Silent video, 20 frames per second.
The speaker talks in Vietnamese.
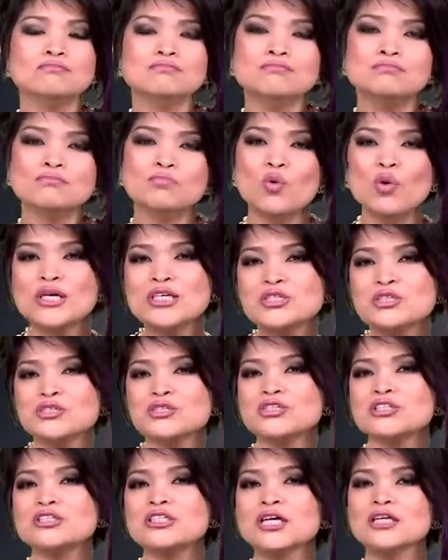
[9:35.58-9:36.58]

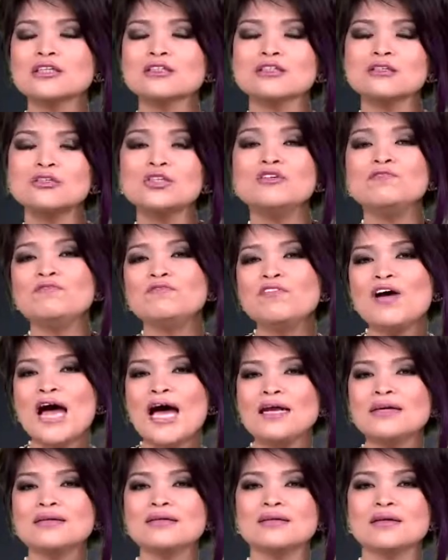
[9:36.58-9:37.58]
moisture chất good
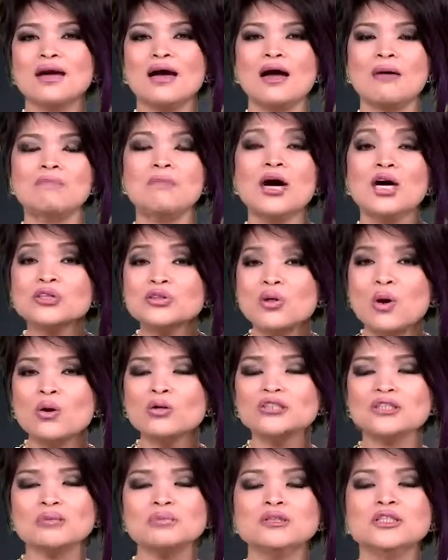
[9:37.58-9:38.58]
fat uh, à, mỡ
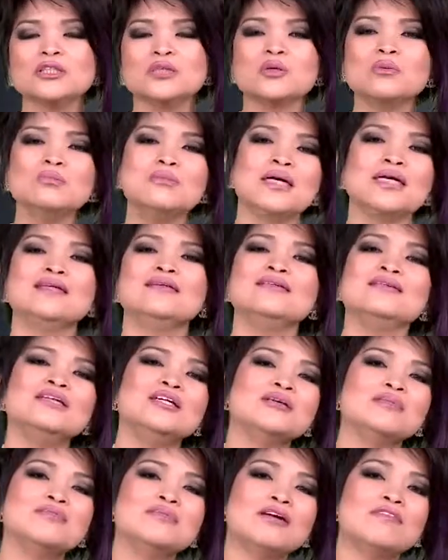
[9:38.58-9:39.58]
tốt trong người của mình
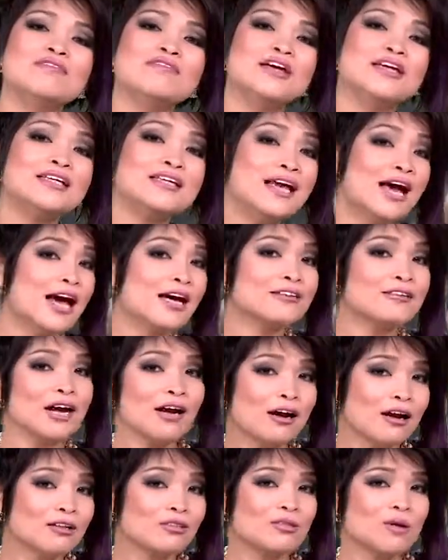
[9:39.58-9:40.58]
nhưng mà về da
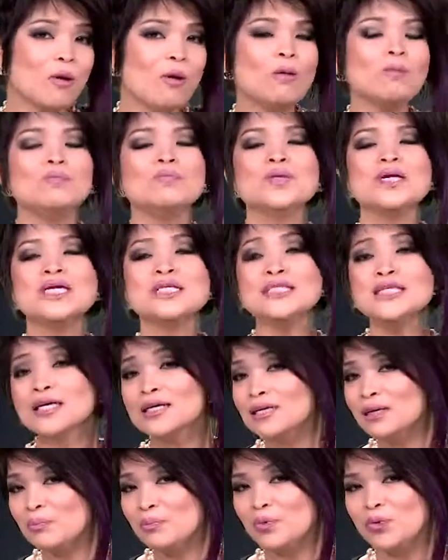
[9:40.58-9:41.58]
rất là tốt
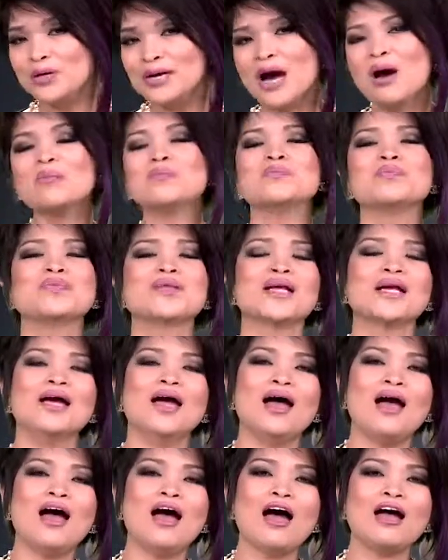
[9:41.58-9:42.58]
nhất là mùa đông
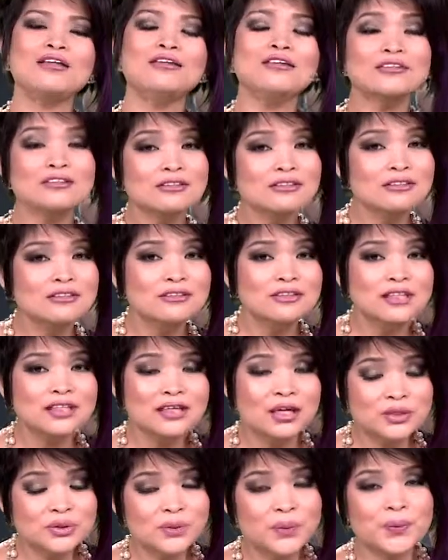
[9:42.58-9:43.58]
à, những người
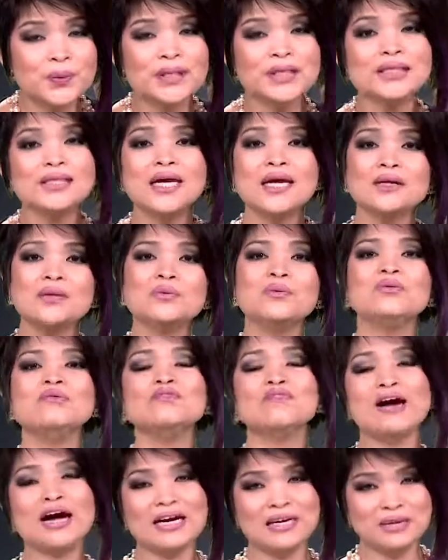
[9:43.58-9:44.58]
lớn tuổi nên
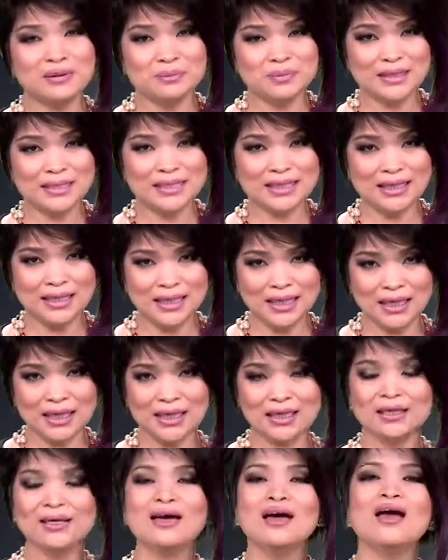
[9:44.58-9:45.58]
uống vitamin
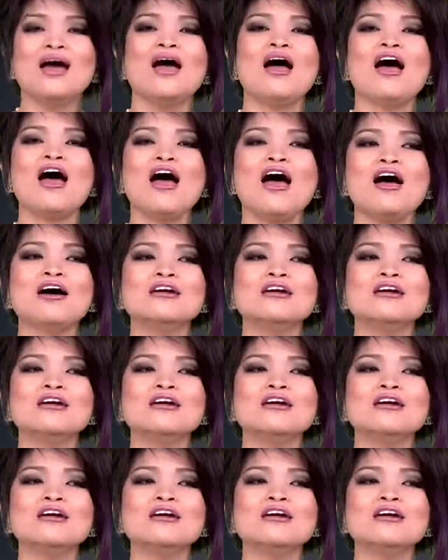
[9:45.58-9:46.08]
E à,